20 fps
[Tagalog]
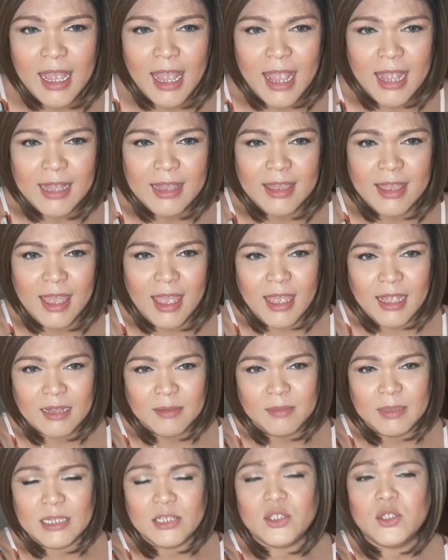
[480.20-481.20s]
And then,
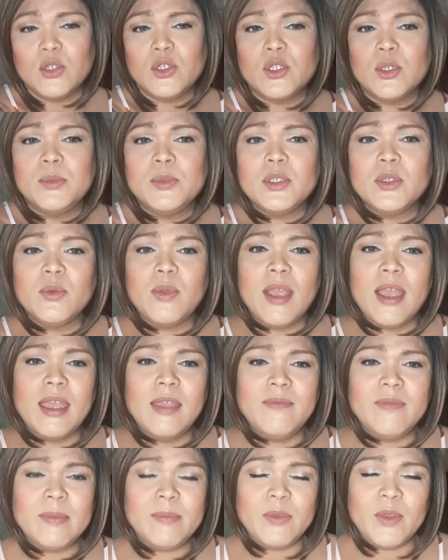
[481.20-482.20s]
please to
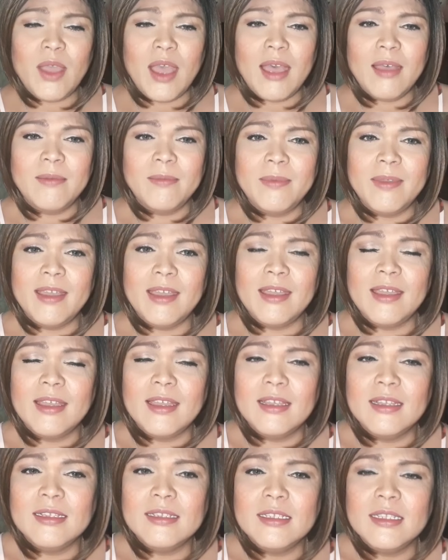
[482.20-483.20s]
subscribe if you
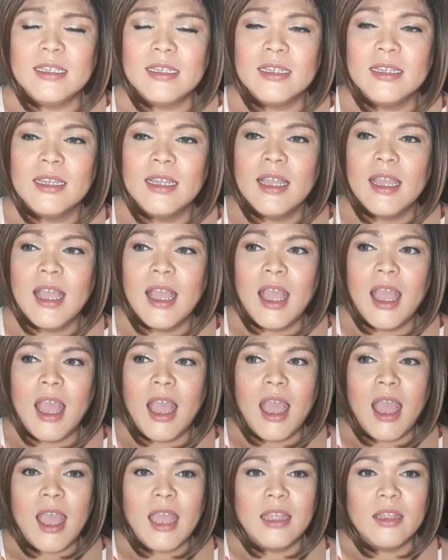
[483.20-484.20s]
haven't.
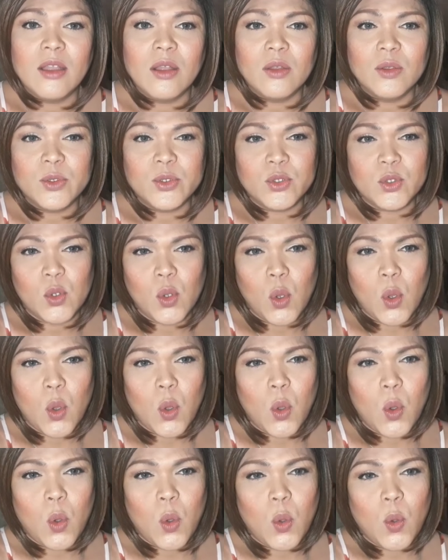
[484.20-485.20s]
And
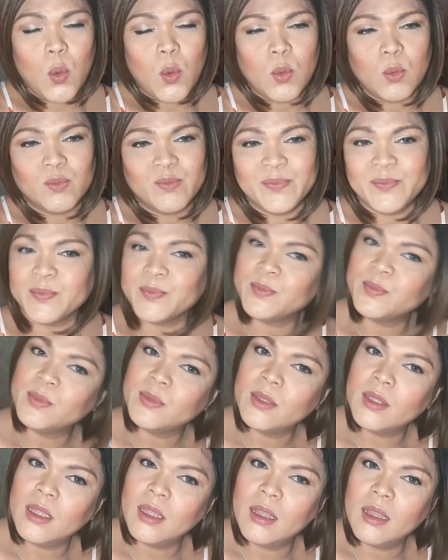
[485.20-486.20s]
also,
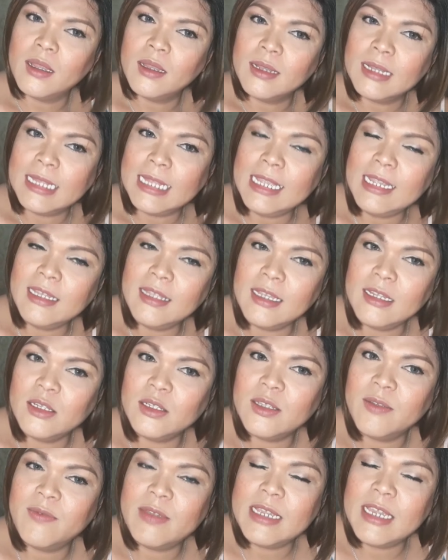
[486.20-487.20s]
click the
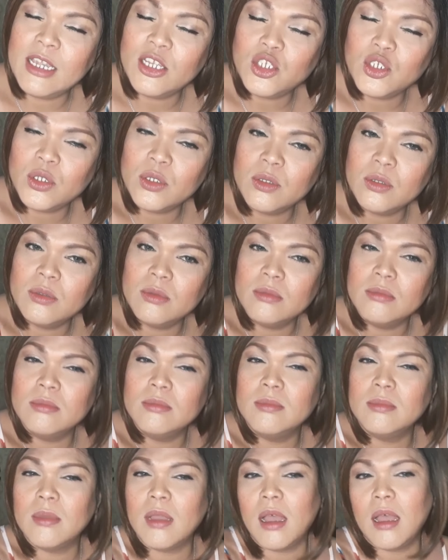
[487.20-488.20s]

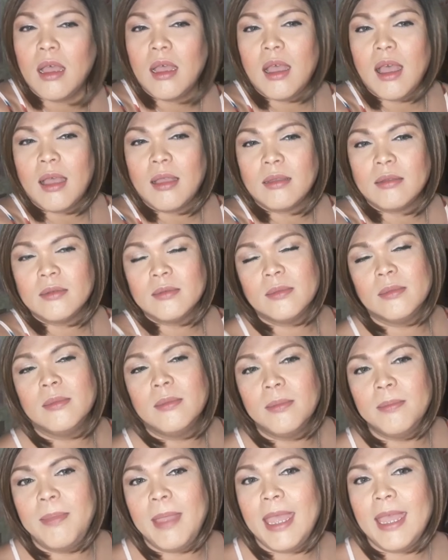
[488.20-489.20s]
notification uh,
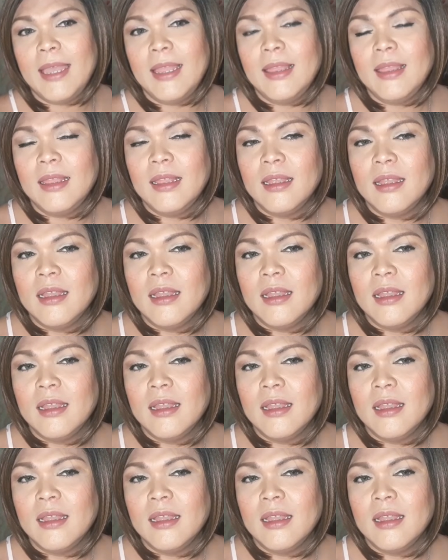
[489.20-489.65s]
bell